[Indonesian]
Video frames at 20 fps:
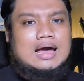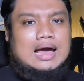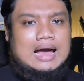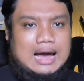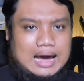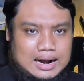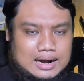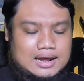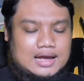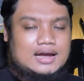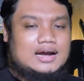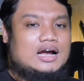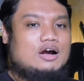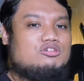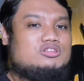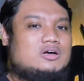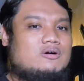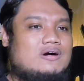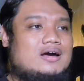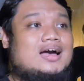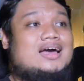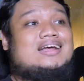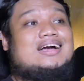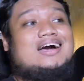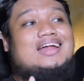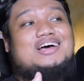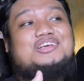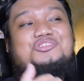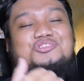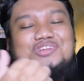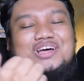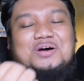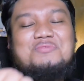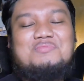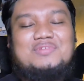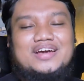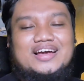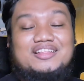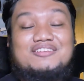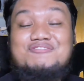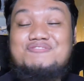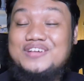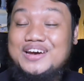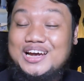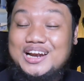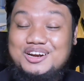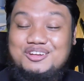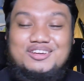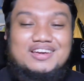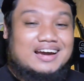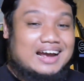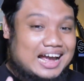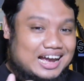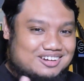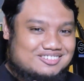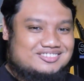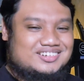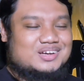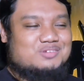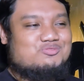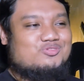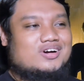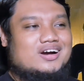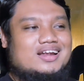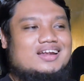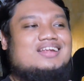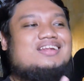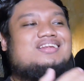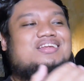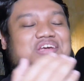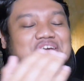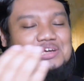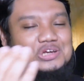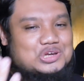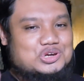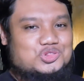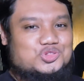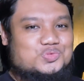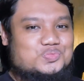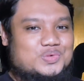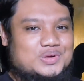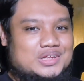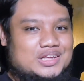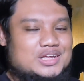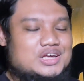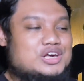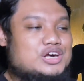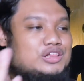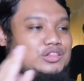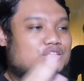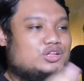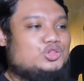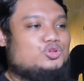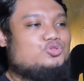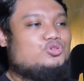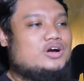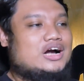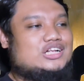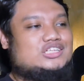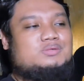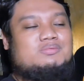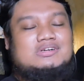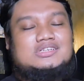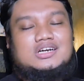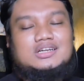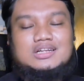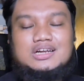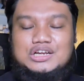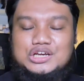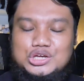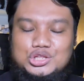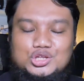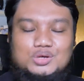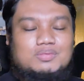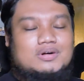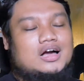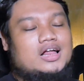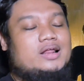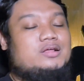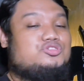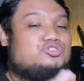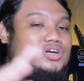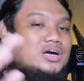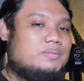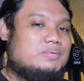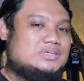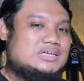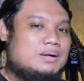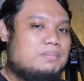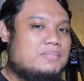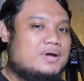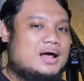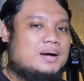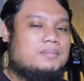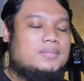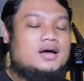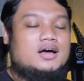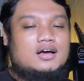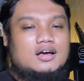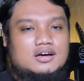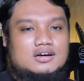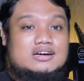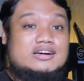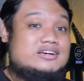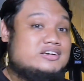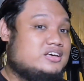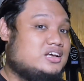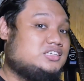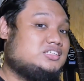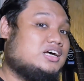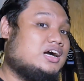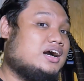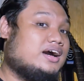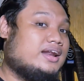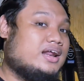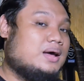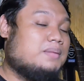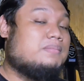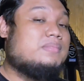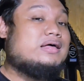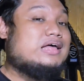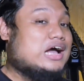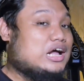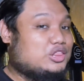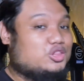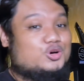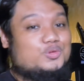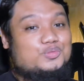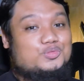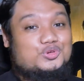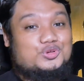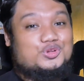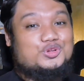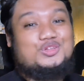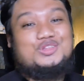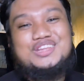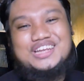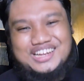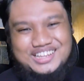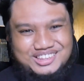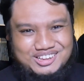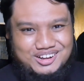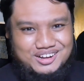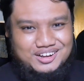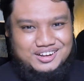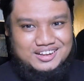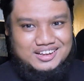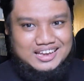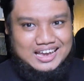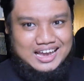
harga yang aku tawarkan karena sudah melihat value yang aku demokan di YouTube ini. Tentu nggak cuma sekedar di YouTube, kalian juga bisa merambah ke Instagram ataupun TikTok